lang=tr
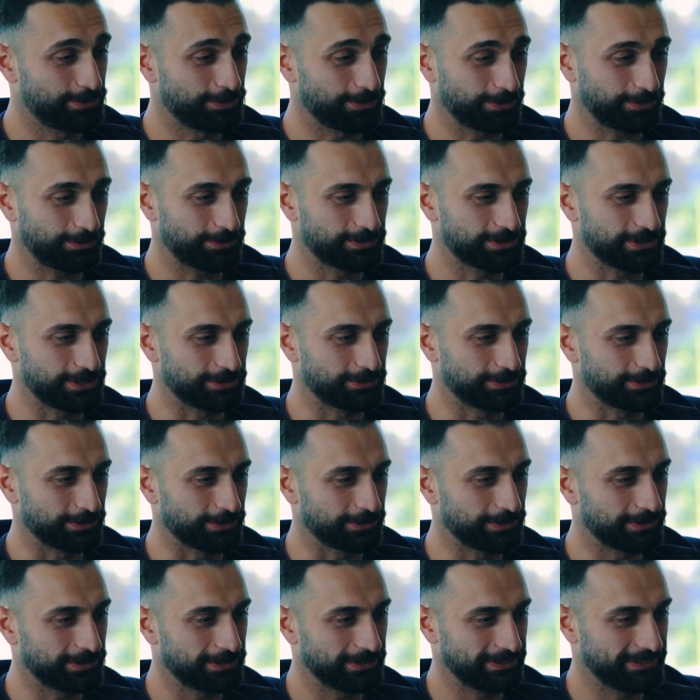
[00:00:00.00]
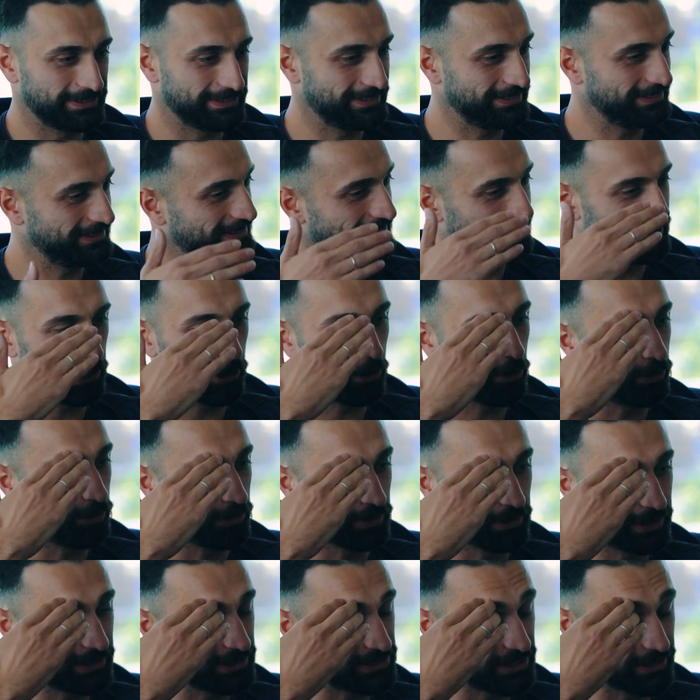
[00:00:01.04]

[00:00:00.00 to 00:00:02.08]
çok güzel soru. Ona